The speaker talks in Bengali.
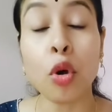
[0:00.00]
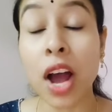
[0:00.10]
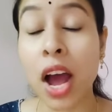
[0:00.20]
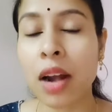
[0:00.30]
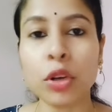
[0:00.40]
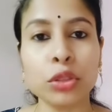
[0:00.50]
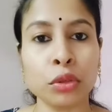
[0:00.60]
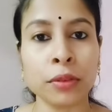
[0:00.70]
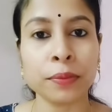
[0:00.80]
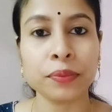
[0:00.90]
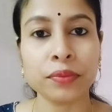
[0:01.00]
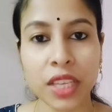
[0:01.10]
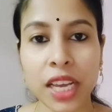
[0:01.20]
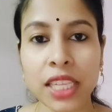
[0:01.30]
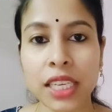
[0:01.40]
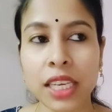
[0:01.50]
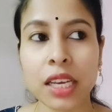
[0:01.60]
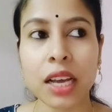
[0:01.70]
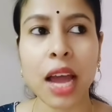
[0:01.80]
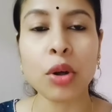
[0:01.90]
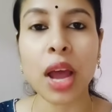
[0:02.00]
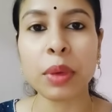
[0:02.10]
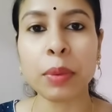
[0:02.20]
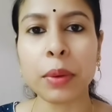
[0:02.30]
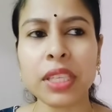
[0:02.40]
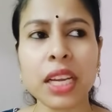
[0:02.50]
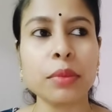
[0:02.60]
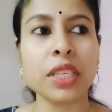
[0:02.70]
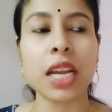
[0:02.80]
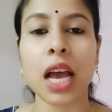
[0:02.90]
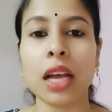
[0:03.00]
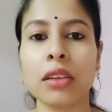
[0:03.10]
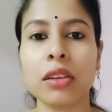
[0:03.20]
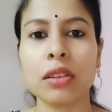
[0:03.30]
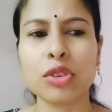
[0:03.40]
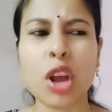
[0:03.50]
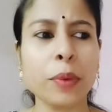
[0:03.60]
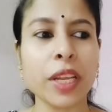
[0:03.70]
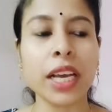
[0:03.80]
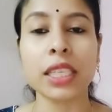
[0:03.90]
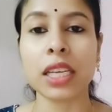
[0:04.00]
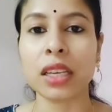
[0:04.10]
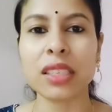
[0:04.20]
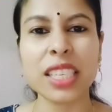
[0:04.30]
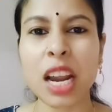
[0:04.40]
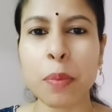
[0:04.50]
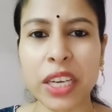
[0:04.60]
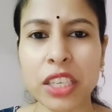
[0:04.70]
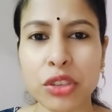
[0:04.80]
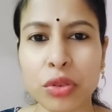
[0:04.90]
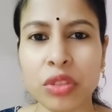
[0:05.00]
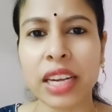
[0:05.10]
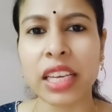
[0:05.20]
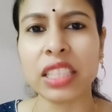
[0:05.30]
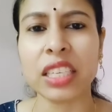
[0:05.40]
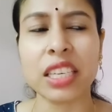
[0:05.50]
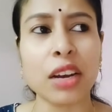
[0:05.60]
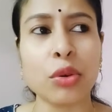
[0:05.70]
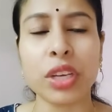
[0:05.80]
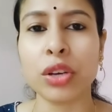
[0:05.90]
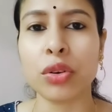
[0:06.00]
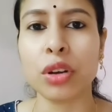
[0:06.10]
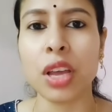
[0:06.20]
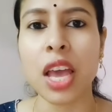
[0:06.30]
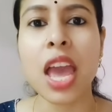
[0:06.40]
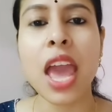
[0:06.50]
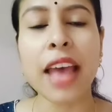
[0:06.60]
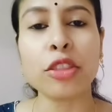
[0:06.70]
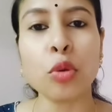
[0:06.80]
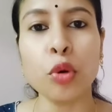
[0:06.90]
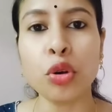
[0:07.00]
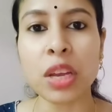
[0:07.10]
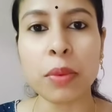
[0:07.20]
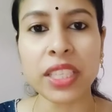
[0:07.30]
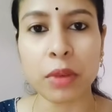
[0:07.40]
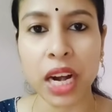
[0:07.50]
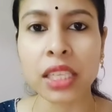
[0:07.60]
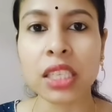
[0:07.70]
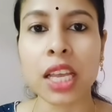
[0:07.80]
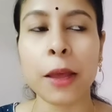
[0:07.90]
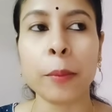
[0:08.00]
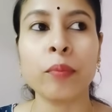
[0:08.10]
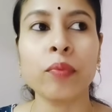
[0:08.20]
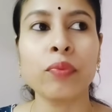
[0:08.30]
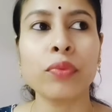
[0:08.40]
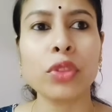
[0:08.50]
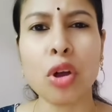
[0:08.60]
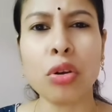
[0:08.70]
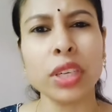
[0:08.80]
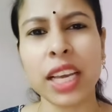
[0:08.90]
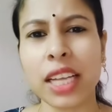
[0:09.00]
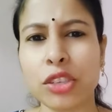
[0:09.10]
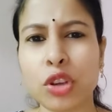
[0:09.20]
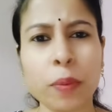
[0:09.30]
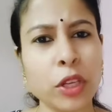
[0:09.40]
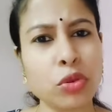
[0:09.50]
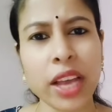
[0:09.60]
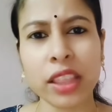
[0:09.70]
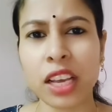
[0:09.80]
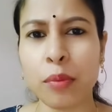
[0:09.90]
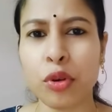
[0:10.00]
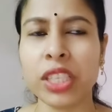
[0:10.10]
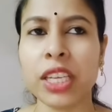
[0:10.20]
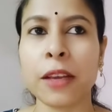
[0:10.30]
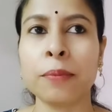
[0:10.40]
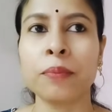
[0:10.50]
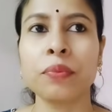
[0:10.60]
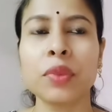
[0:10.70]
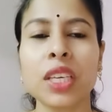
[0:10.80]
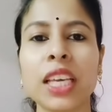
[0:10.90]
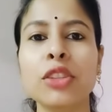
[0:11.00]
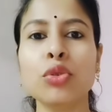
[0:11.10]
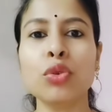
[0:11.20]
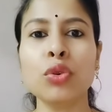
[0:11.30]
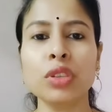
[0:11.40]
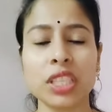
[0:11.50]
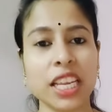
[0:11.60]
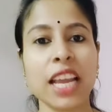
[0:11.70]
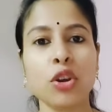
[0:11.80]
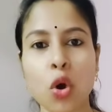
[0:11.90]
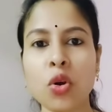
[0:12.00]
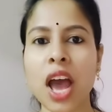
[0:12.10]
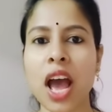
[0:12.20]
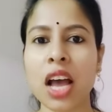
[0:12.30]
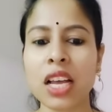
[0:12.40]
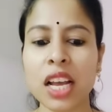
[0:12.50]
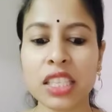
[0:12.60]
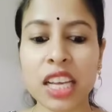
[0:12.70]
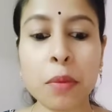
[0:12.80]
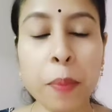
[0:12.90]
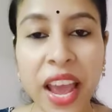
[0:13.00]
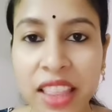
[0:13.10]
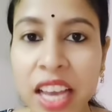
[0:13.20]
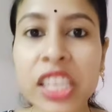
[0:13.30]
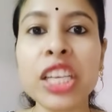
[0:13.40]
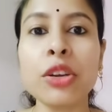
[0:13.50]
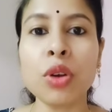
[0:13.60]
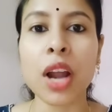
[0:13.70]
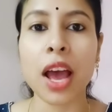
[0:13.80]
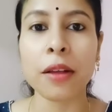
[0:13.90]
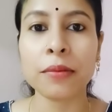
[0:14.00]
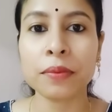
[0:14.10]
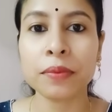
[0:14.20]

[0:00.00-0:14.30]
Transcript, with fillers: বোকার মতন ঠিক আছে কারণ আমি ভেবেছিলাম যে না সব ঠিক আছে টিনার পাশে যখন দাঁড়িয়েছে টিনার হয়ে যখন এত বুকনিবাজি মারাচ্ছে তখন ঠিক আছে সব কিছু একদিকে ভুলে যাই কিন্তু যে নোংরা যার প্যাদাইশি নোংরা